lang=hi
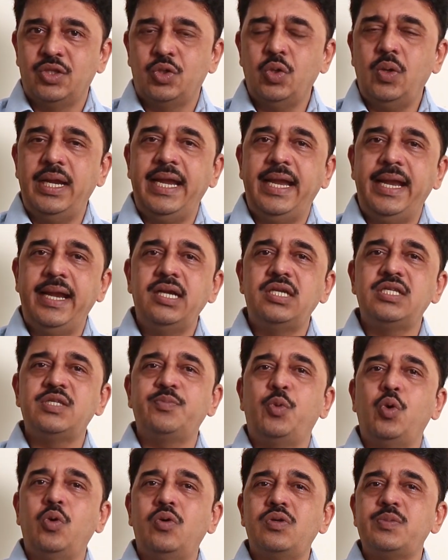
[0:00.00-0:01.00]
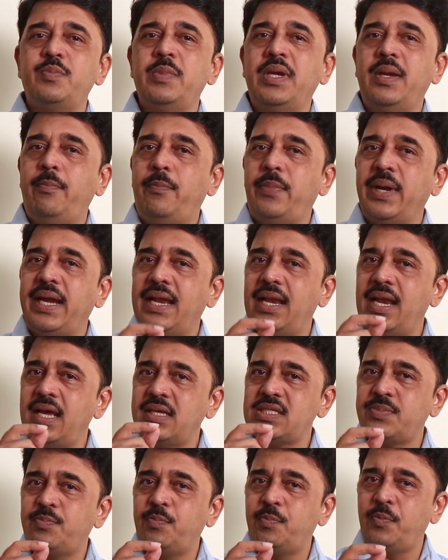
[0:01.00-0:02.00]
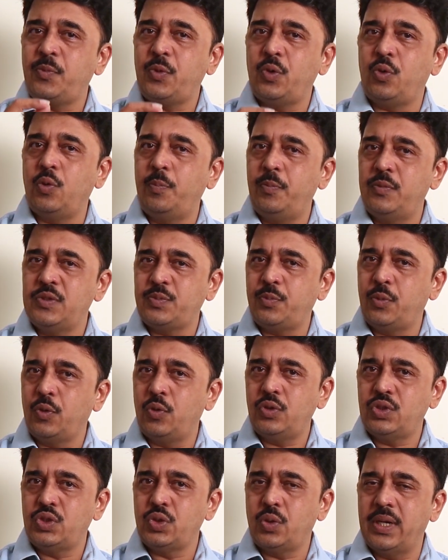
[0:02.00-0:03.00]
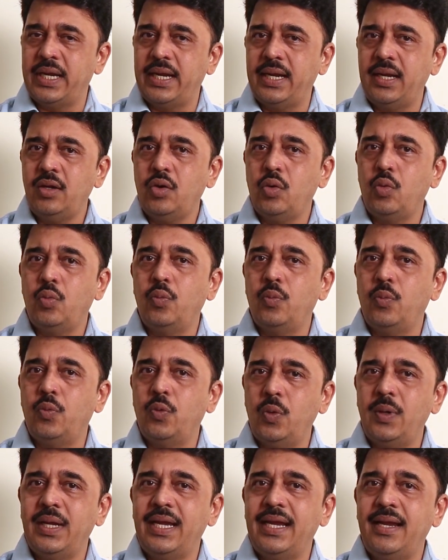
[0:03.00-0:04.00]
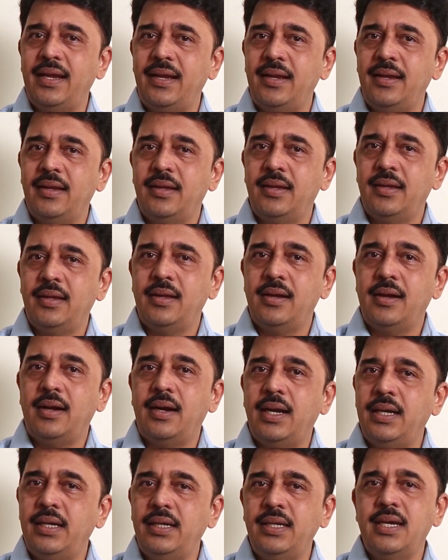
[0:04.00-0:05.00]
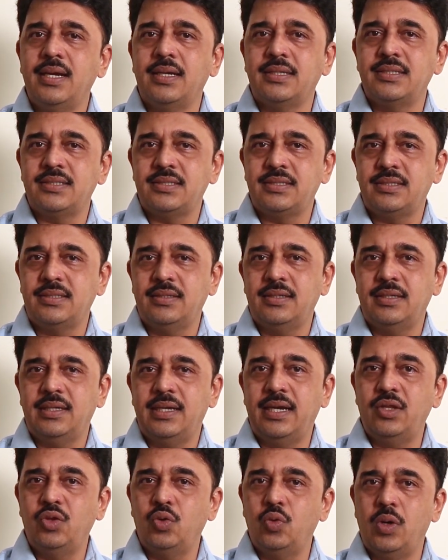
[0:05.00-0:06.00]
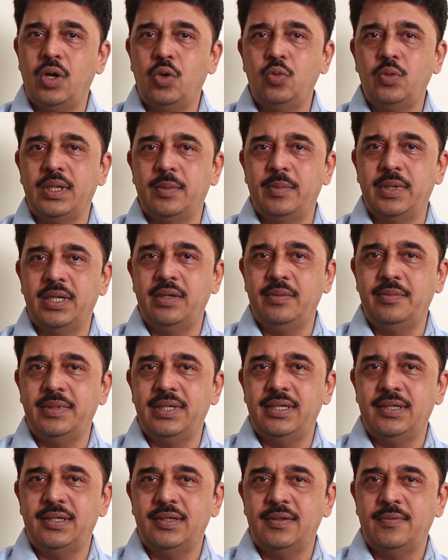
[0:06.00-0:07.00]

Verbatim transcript: तो एट स्पोक्स में पहला स्पोक जो है वो है आइडियाज एंड नो हाउ के बारे में